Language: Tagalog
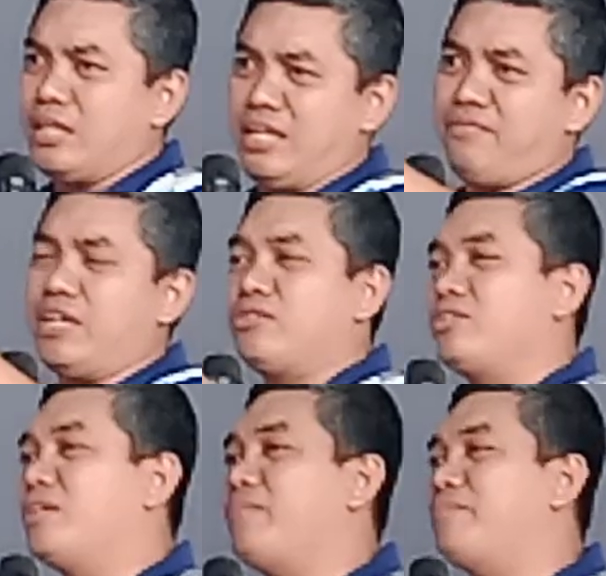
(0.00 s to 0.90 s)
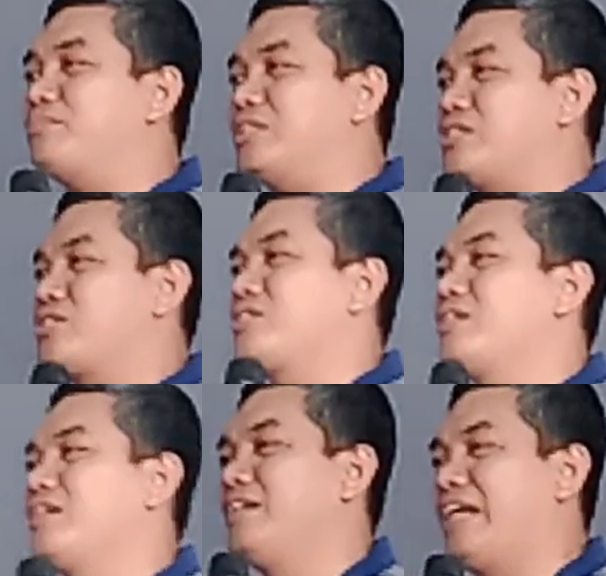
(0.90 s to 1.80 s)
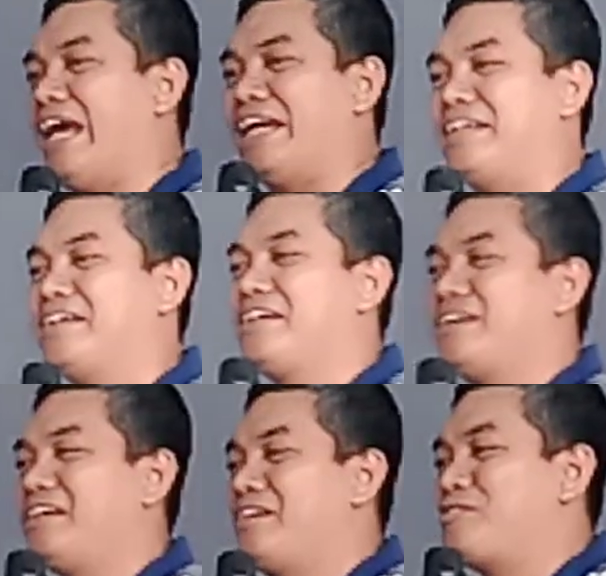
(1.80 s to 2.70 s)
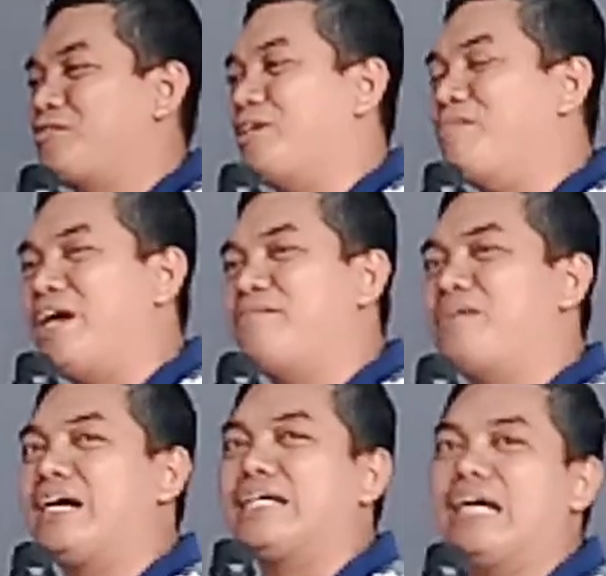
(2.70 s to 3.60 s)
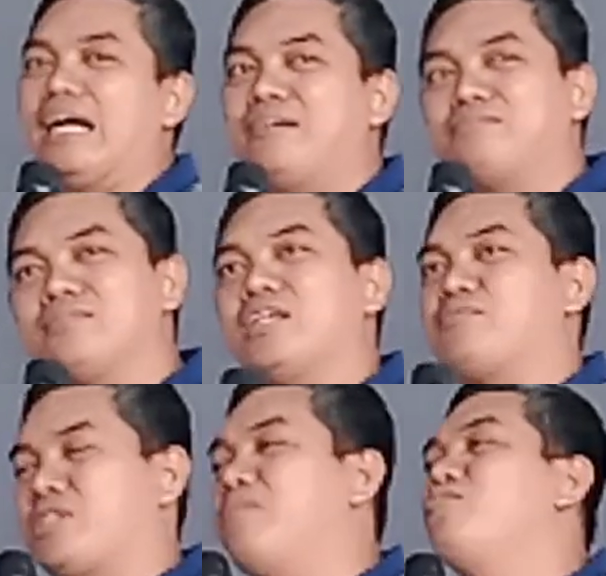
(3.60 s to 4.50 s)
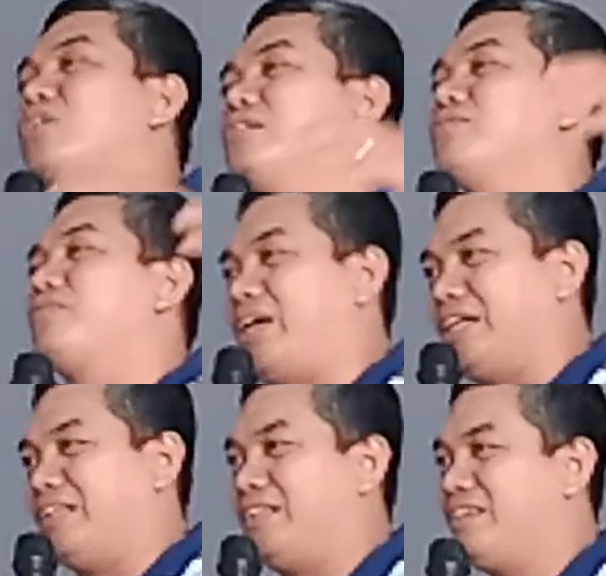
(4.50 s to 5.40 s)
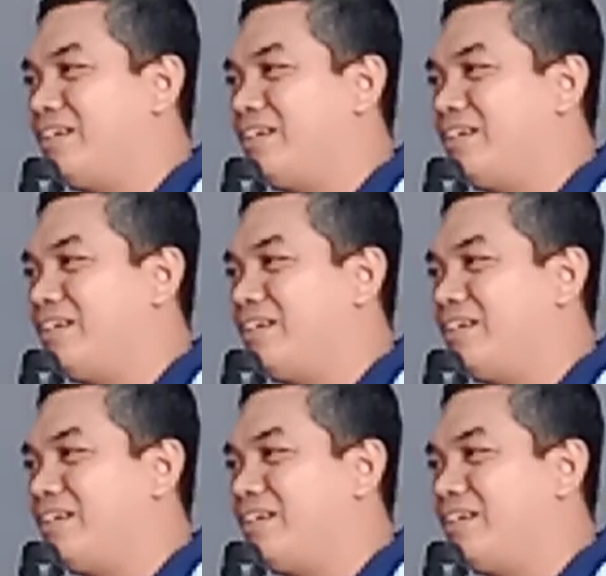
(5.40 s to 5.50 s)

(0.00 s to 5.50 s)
even to the members okay so gabay pa nga if someone fail